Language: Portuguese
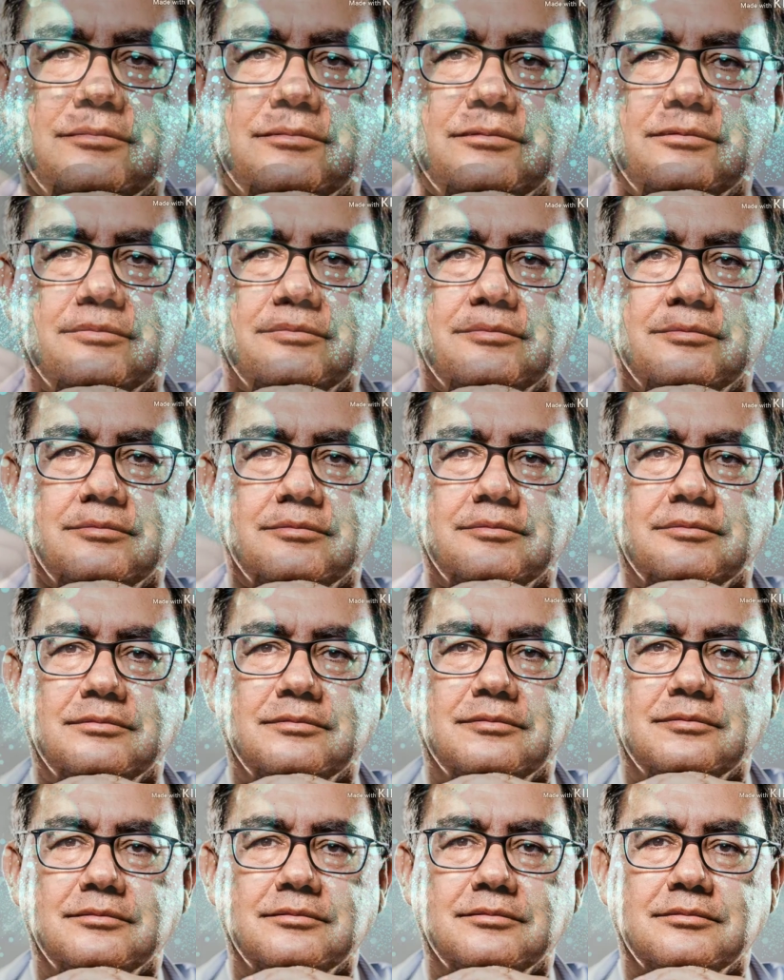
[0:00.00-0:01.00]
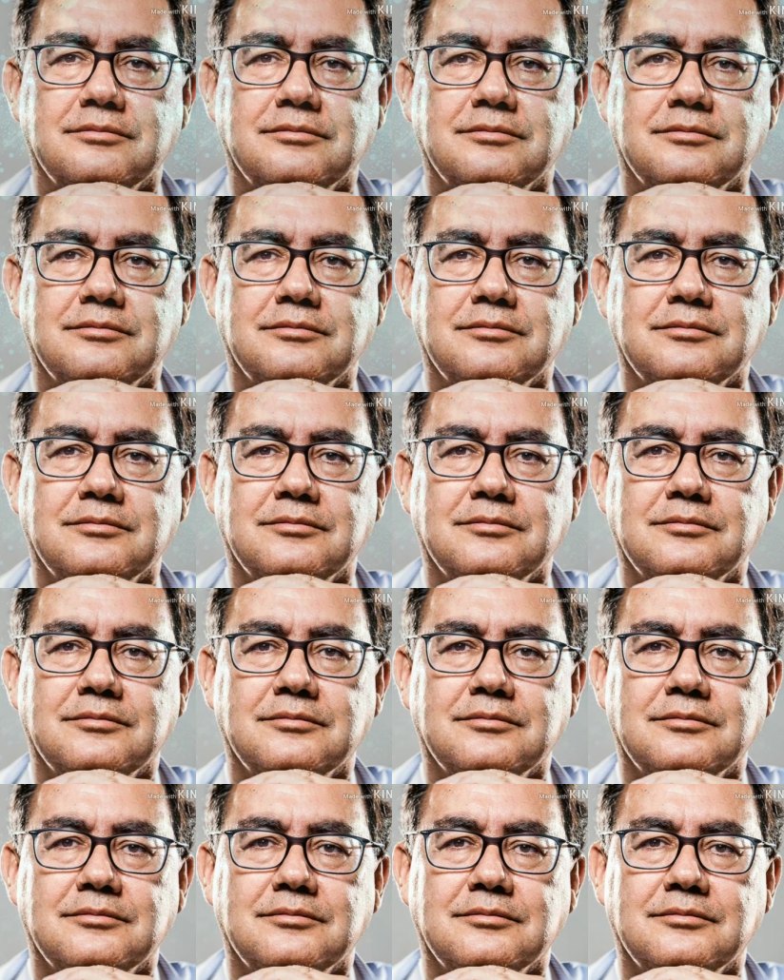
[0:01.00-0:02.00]
você consegue enxergar
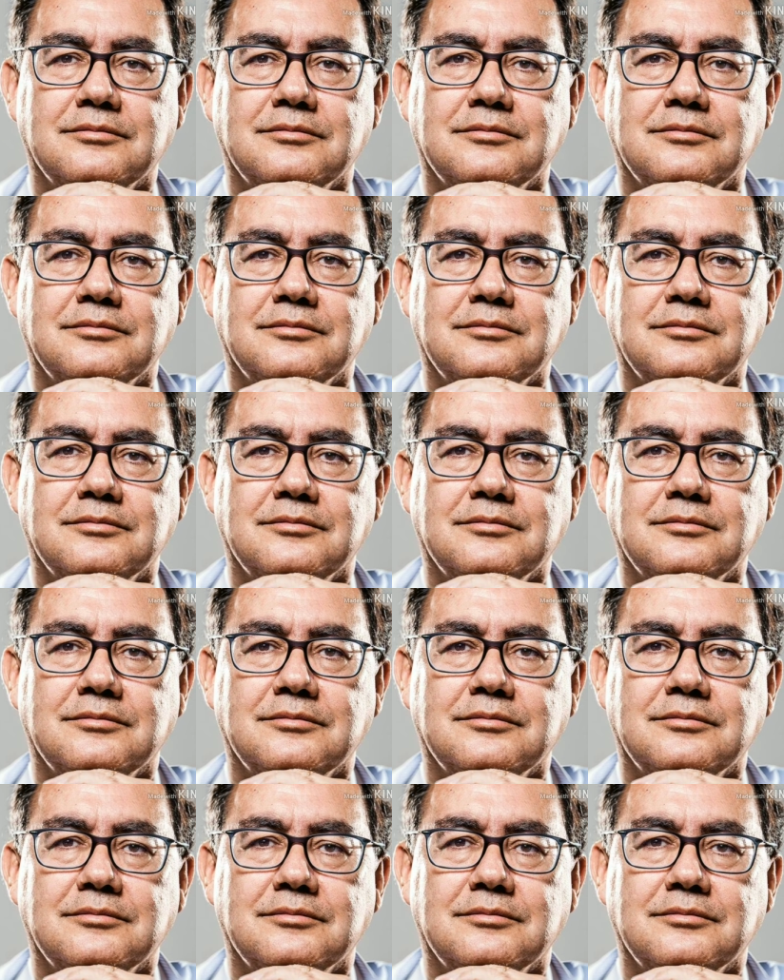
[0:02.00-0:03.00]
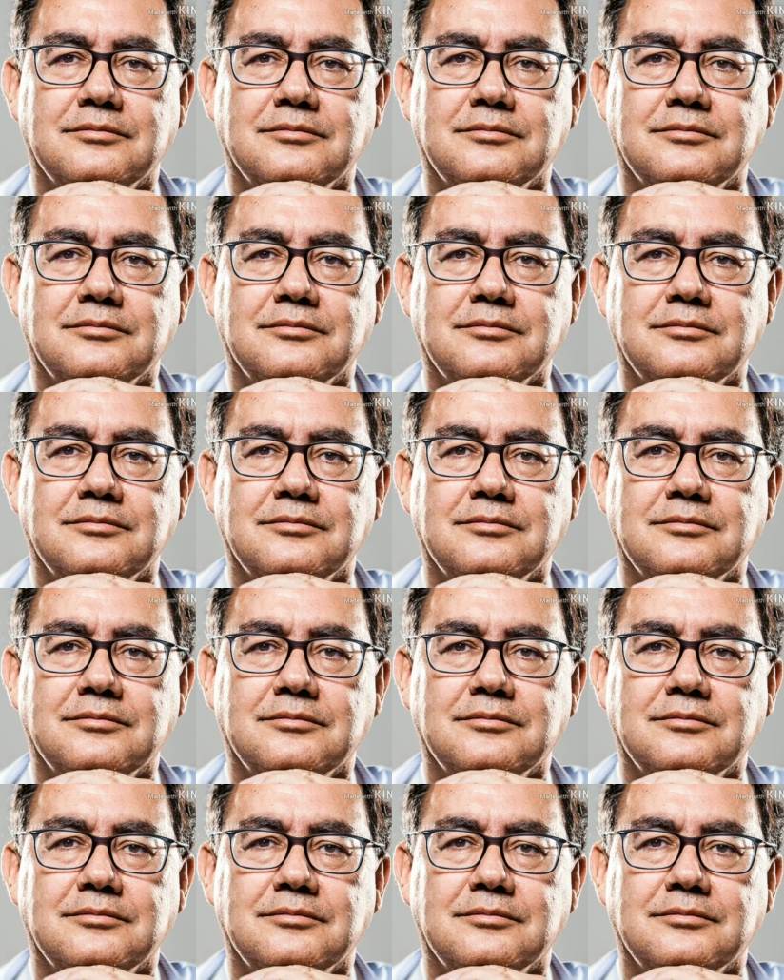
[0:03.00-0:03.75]
tudo com mais clareza